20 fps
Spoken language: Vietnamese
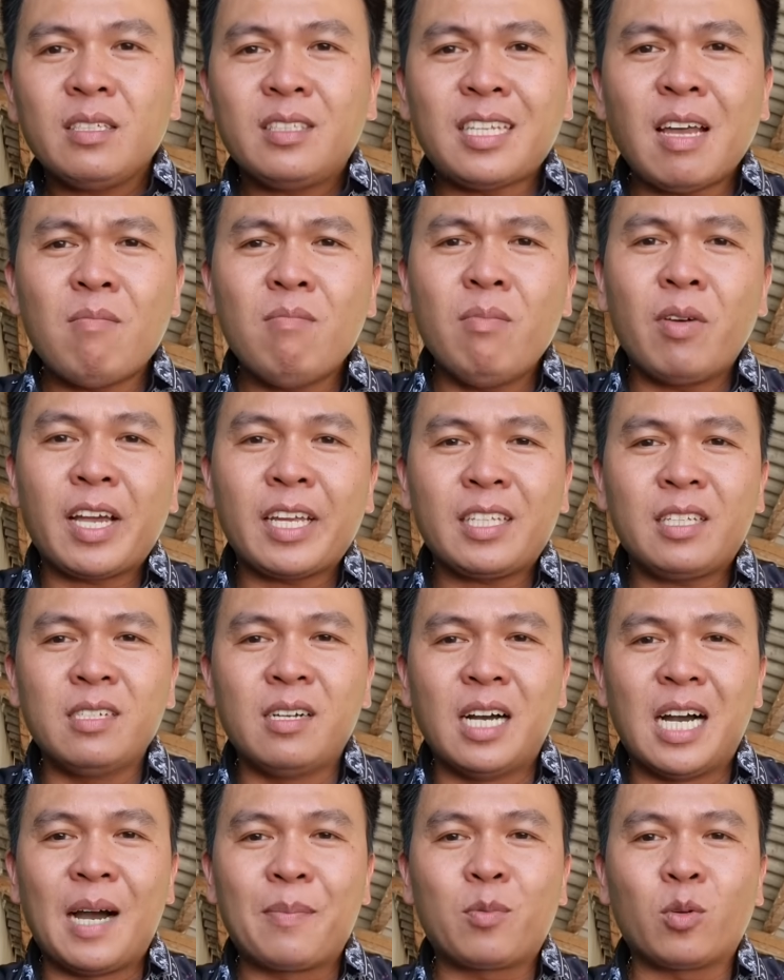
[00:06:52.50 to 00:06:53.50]
trong một cái
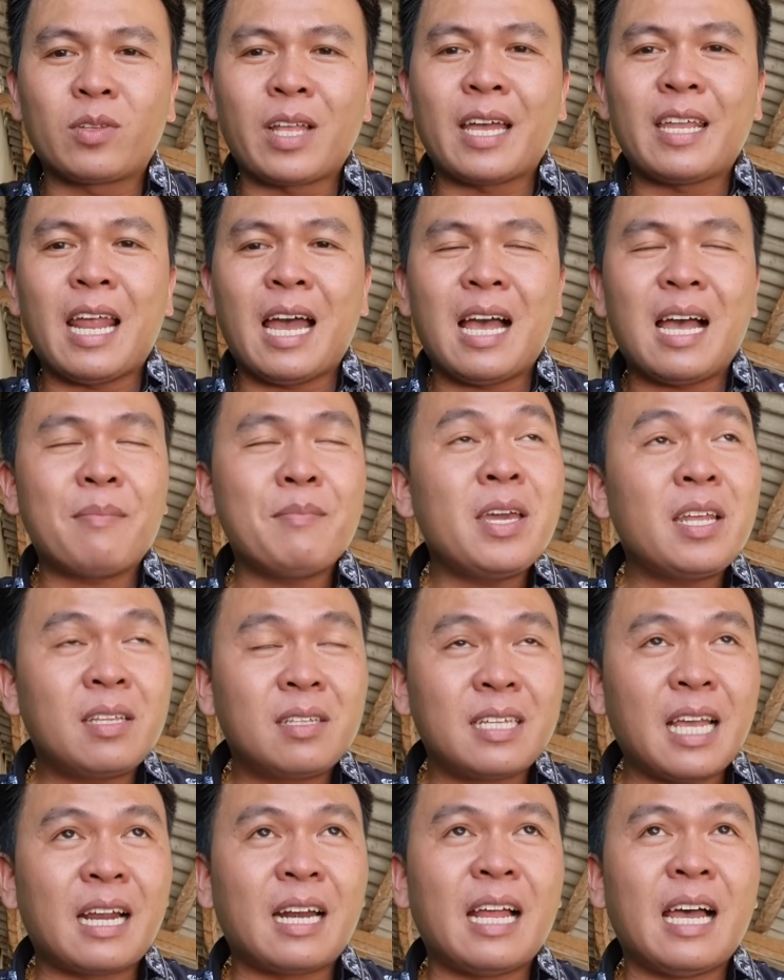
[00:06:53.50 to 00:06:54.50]
trường hợp chúng ta đã biết
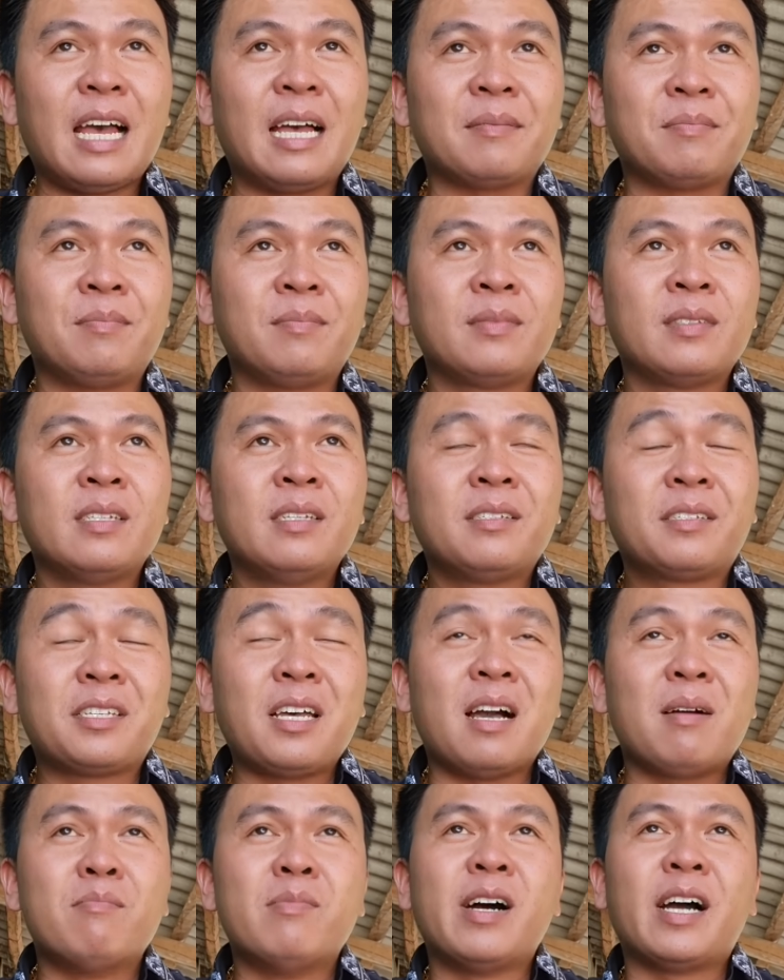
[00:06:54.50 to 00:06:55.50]
rằng là
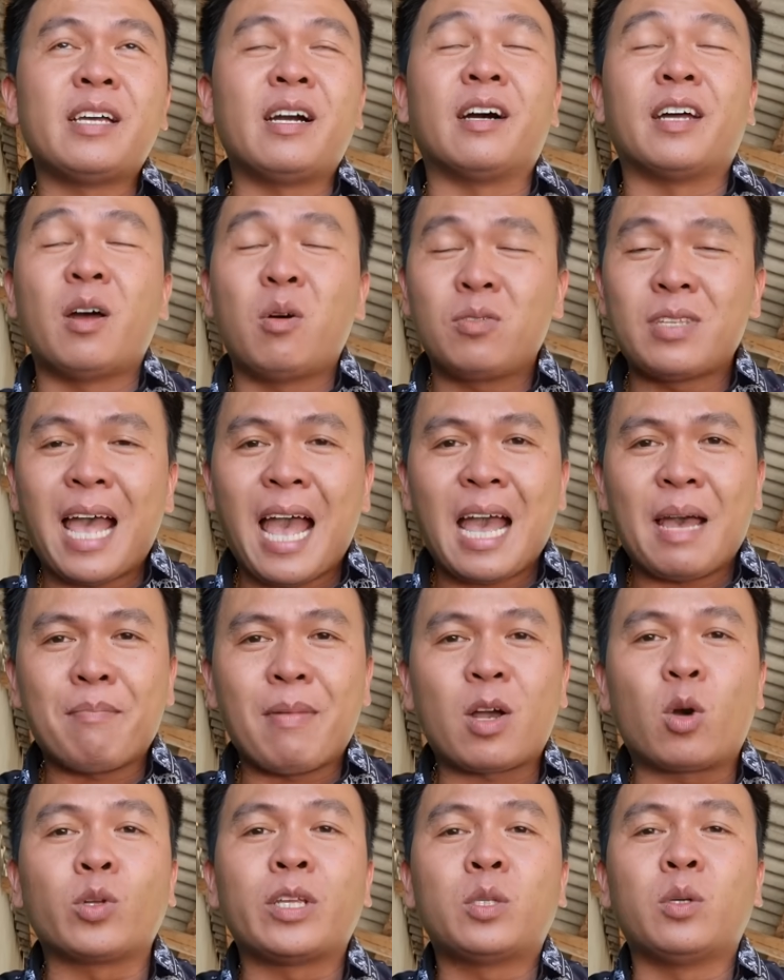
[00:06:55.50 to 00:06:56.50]
dượng mời ở đâu ra
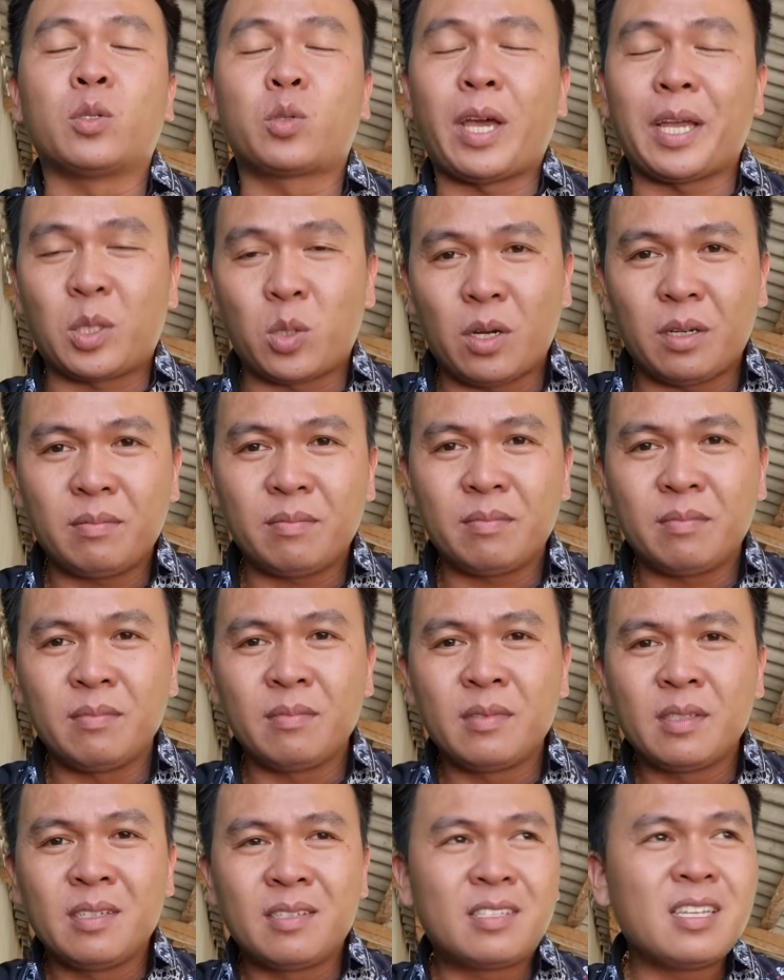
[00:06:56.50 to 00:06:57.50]
mà cổ thấy sùng cho anh tuấn
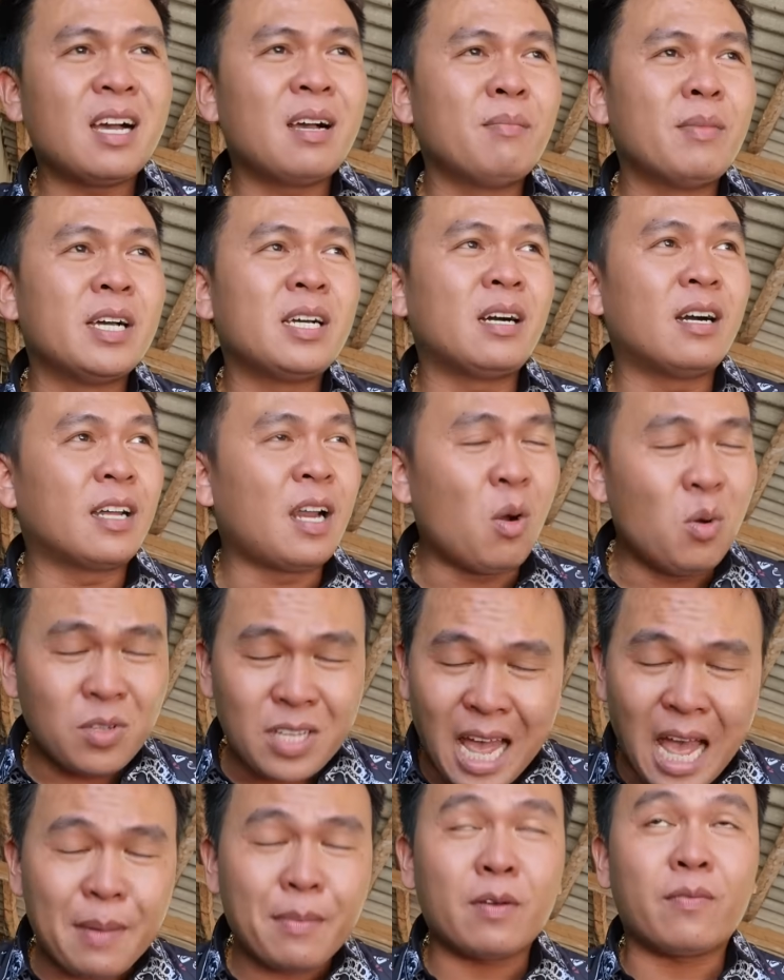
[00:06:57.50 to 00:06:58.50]
dượng mời ở đâu
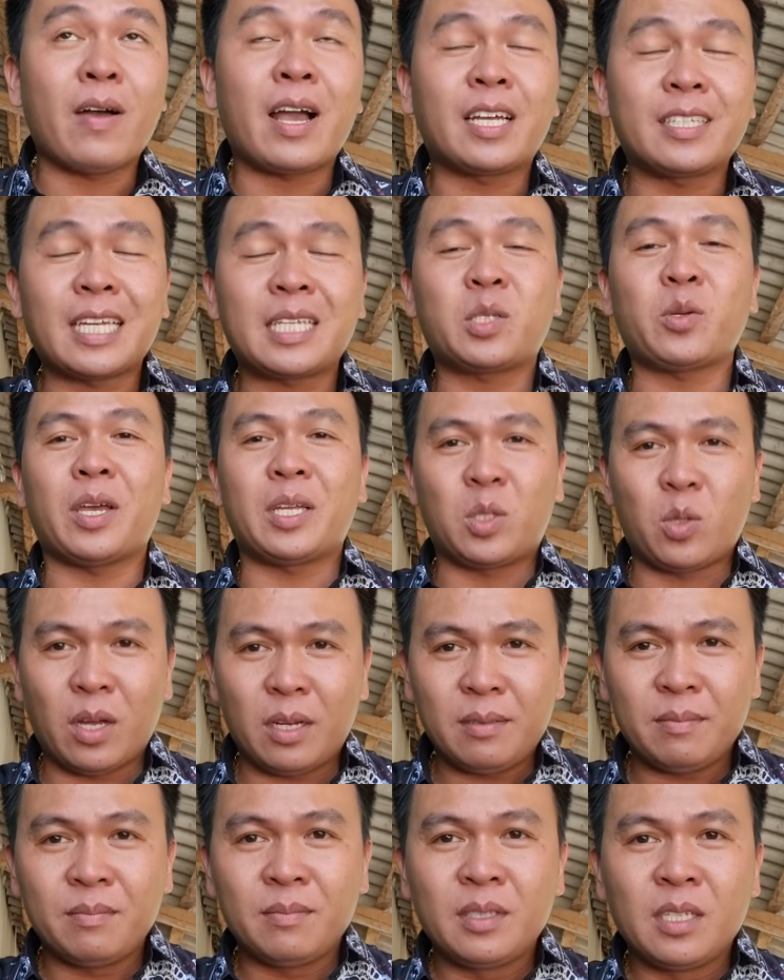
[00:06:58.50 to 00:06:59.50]
ra mà phá cái sắt cho anh
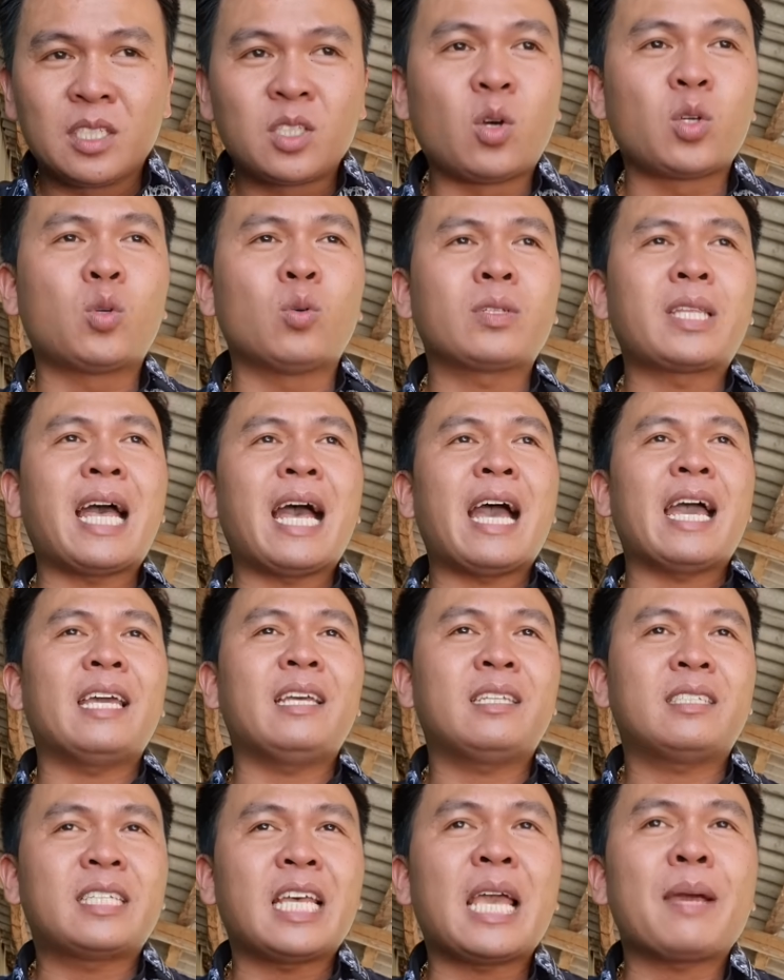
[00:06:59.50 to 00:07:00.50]
tuấn rồi chúng ta
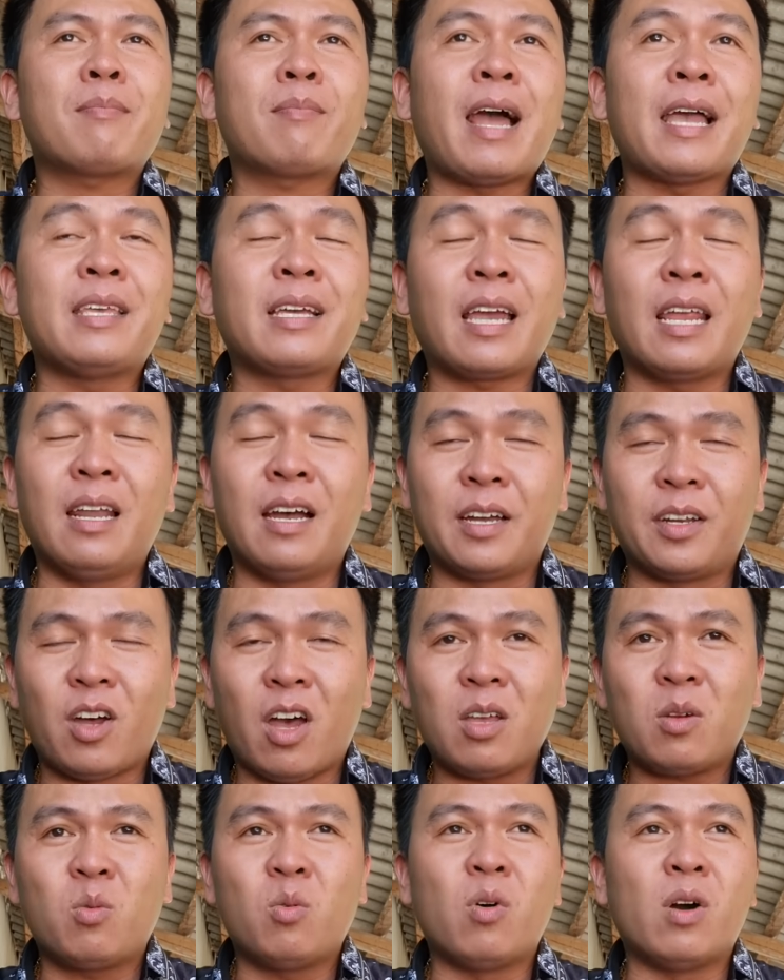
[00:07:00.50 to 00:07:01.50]
hãy xem lại những cái lời
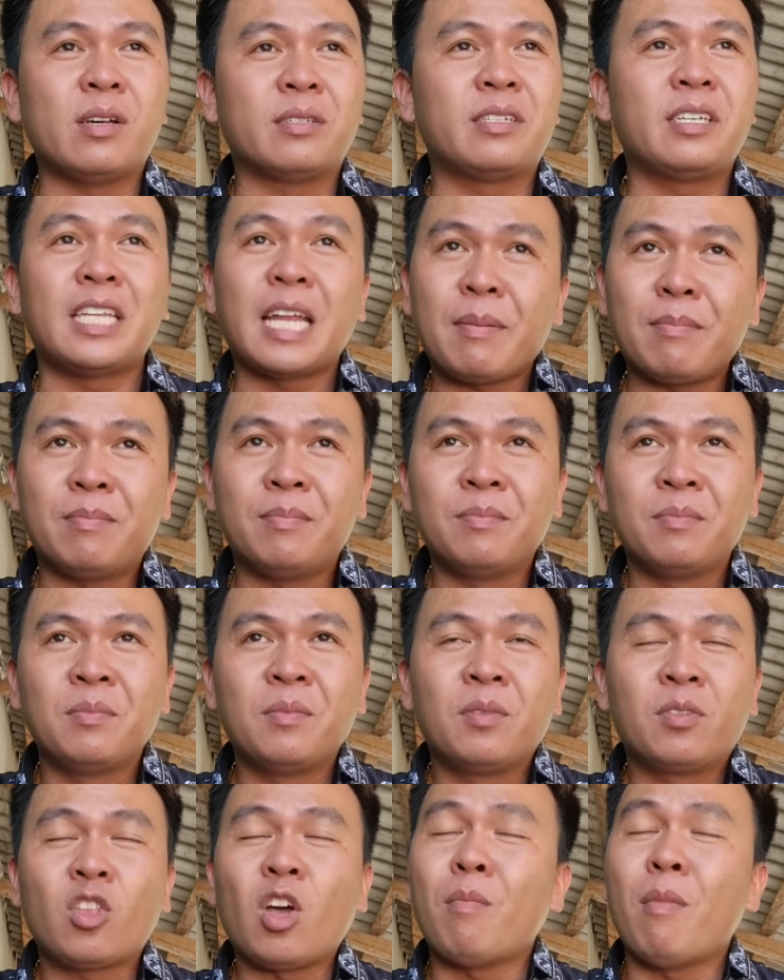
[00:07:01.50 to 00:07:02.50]
nói của dì năm
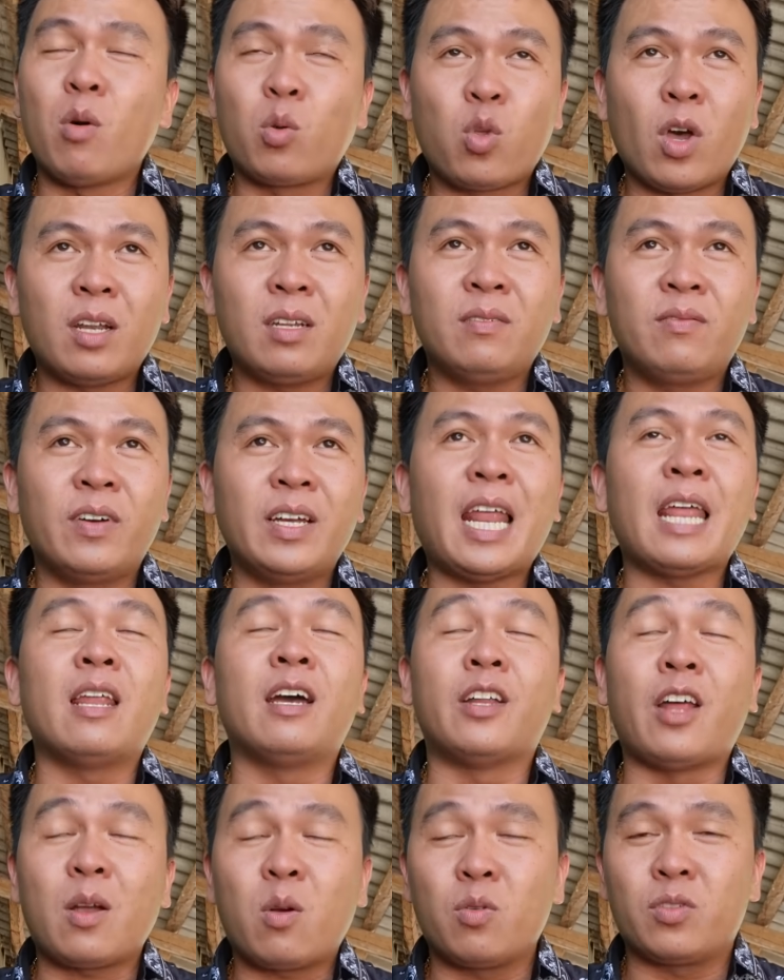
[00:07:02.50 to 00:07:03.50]
nó mâu thuẫn với lại
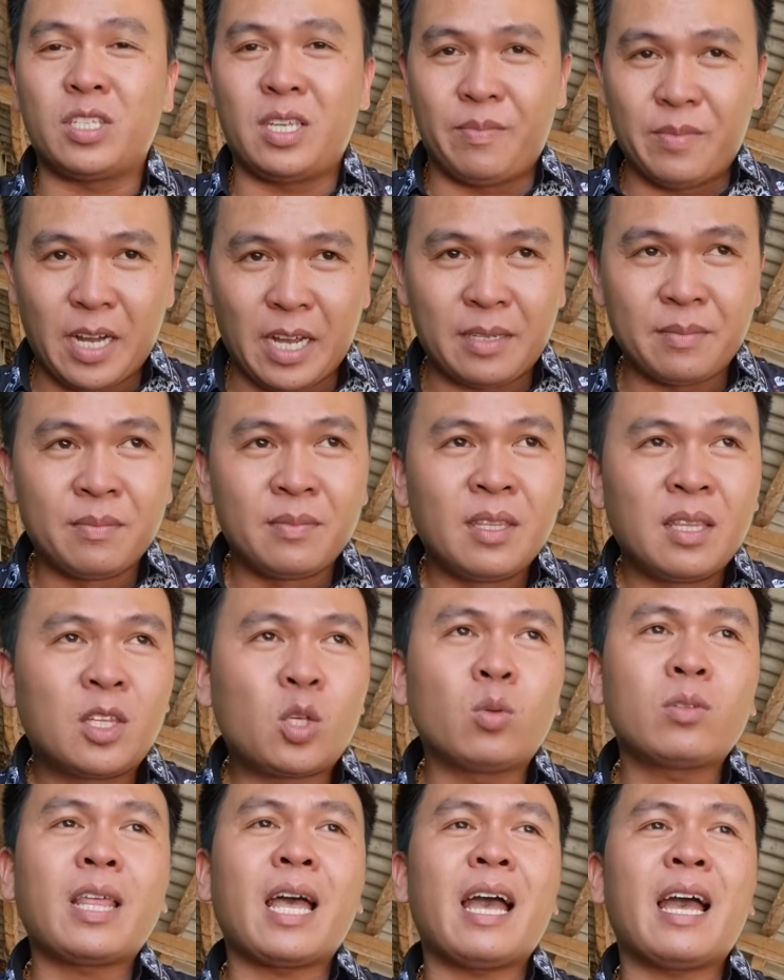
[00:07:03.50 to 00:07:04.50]
lời nói của dì 10. Chúng